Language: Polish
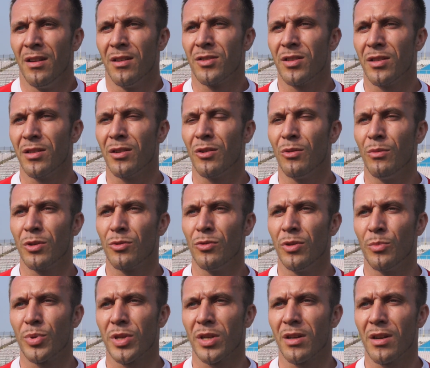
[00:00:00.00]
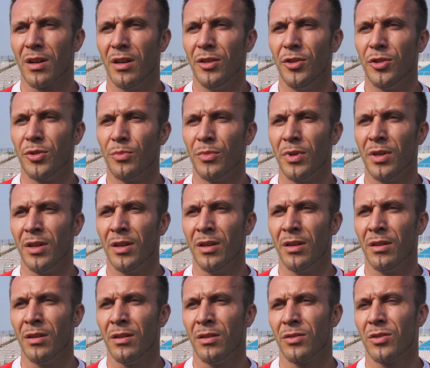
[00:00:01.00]
Żadnego meczu nie
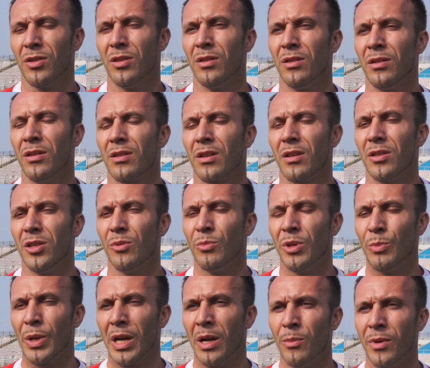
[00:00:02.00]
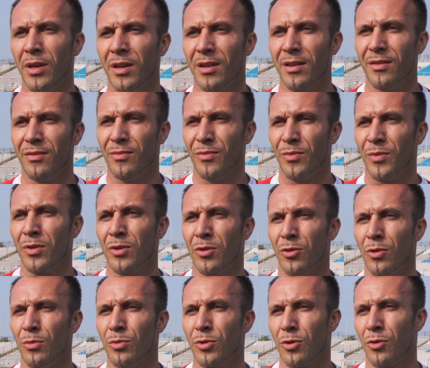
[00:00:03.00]
przegraliśmy, czyli nie tracimy bramek.
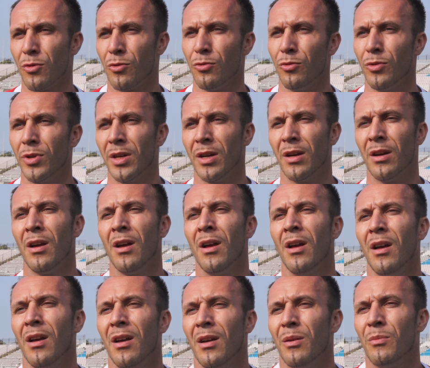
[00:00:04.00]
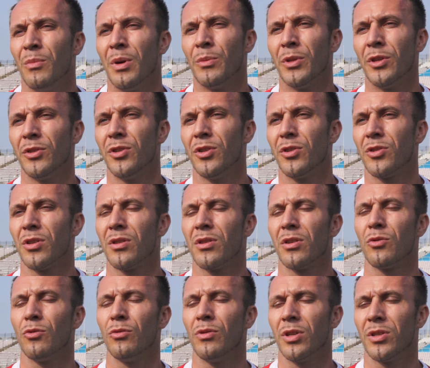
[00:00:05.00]
To dobrze rokuje. Mam nadzieję, że
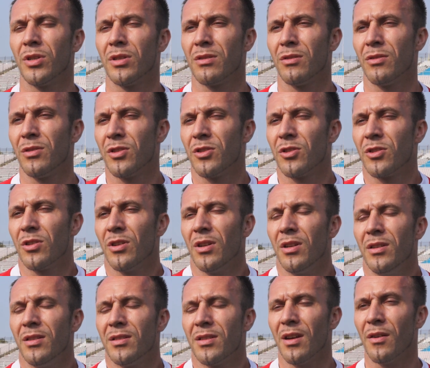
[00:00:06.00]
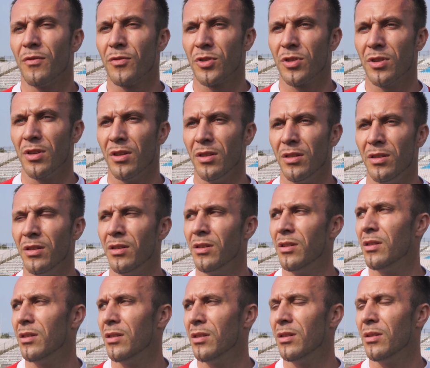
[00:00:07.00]
też uda się coś strzelić zawsze
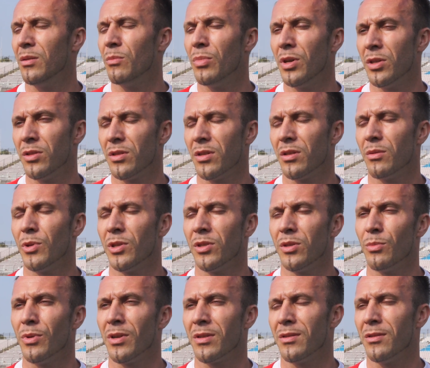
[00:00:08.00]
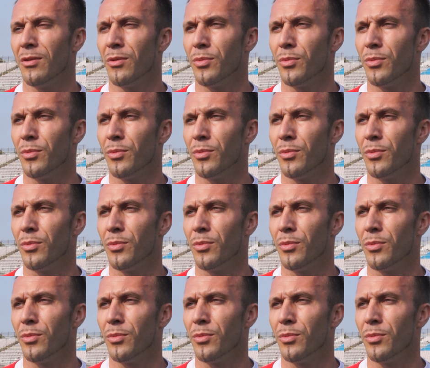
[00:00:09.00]
i będzie, będzie bardzo